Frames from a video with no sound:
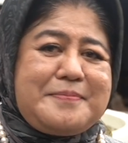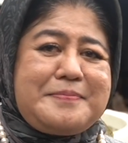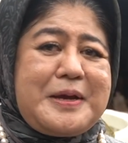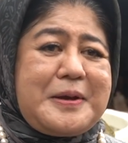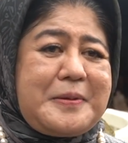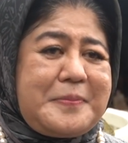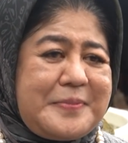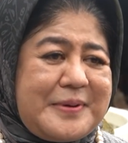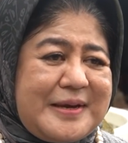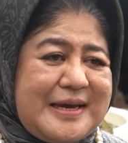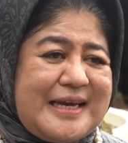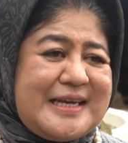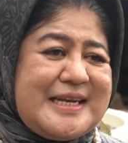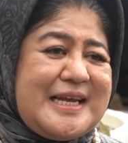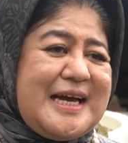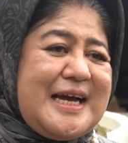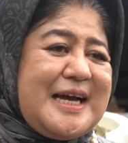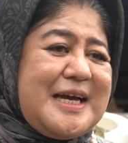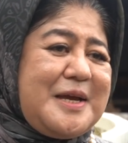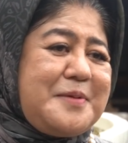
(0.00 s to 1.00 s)
bebek,
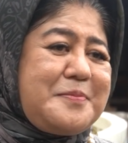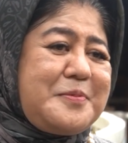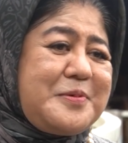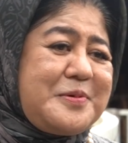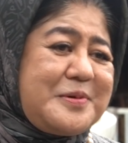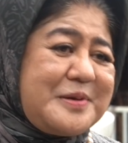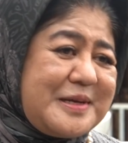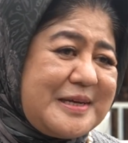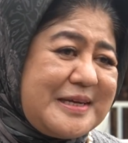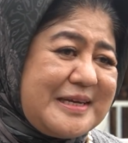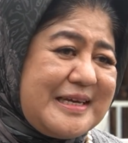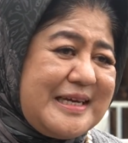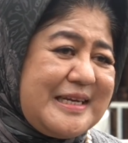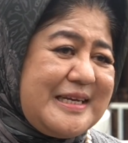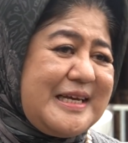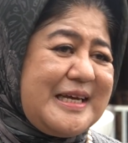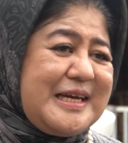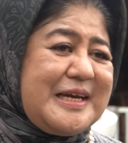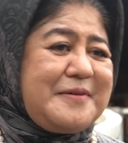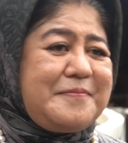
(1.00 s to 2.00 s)
ada ayam goreng,
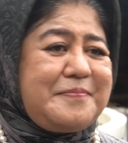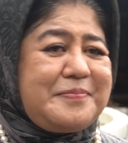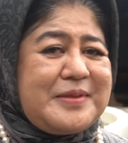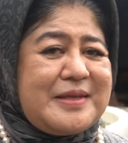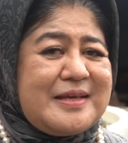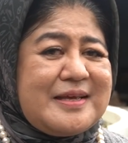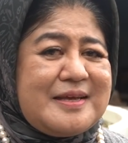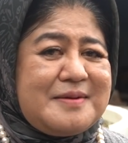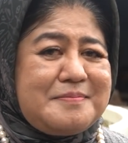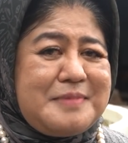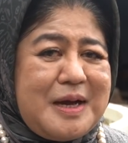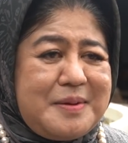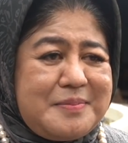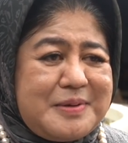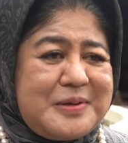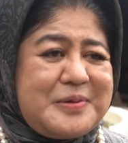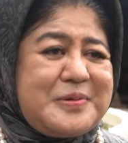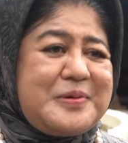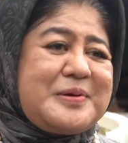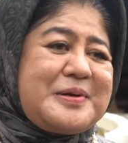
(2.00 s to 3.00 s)
ada
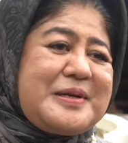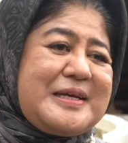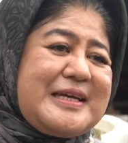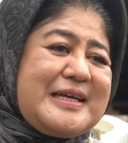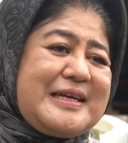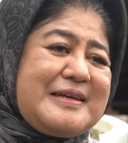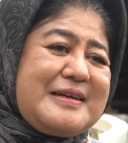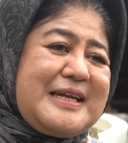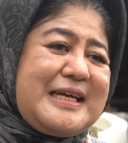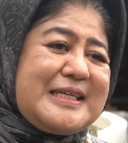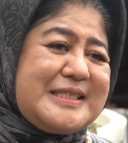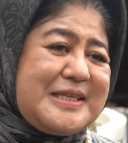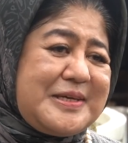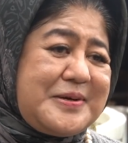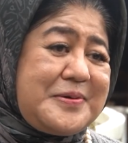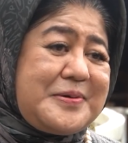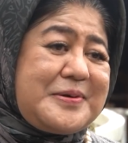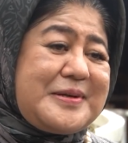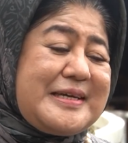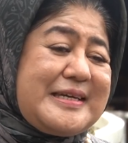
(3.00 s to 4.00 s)
bakmi goreng, nasi
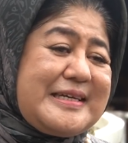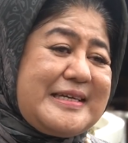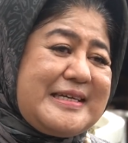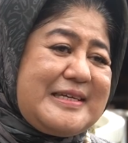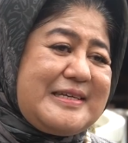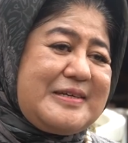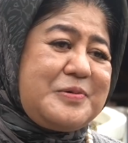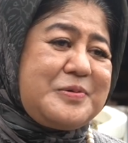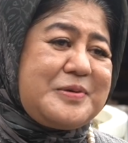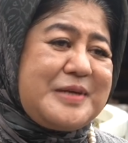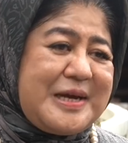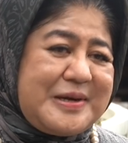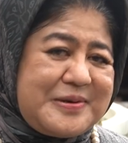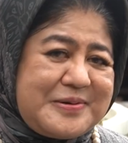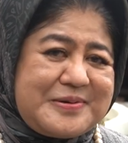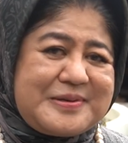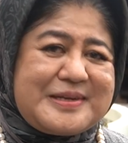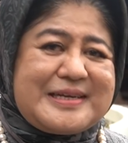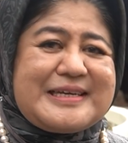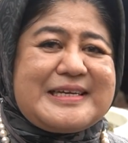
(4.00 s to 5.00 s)
goreng, udang
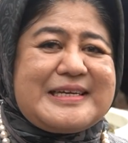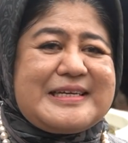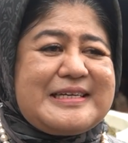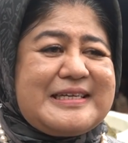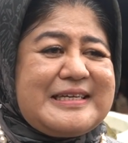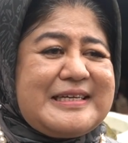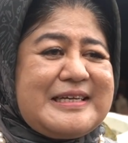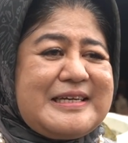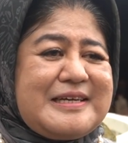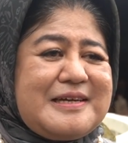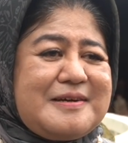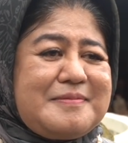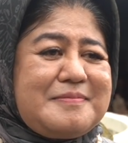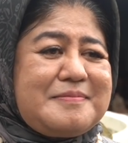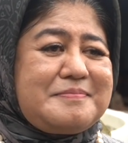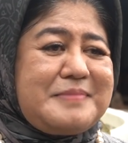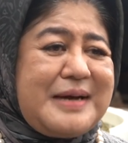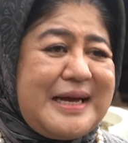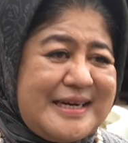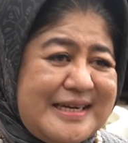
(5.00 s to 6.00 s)
goreng, oh,
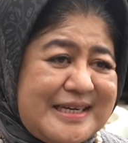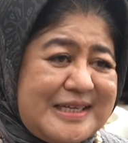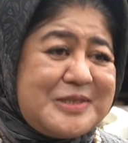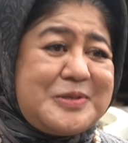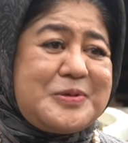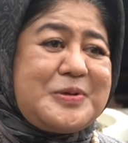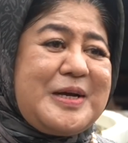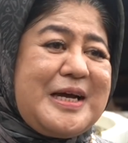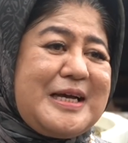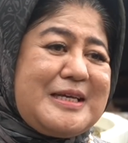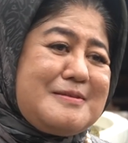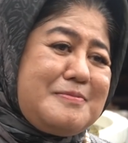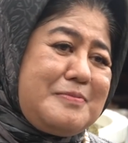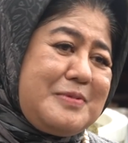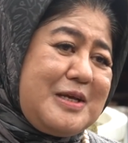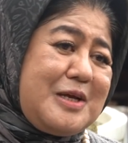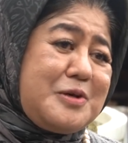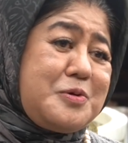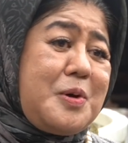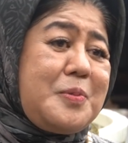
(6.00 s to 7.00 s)
okay. bandeng juga
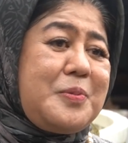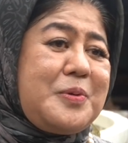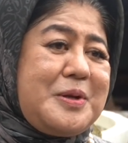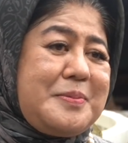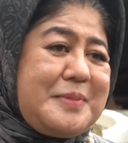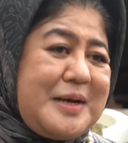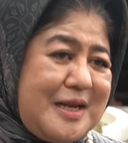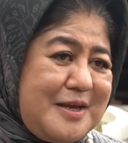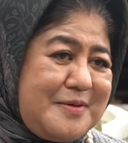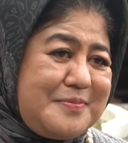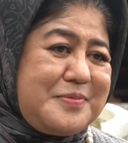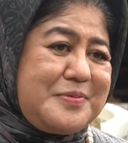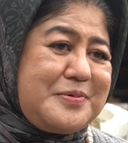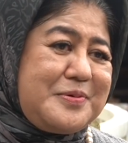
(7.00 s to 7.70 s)
semuanya dua puluh lima ribu.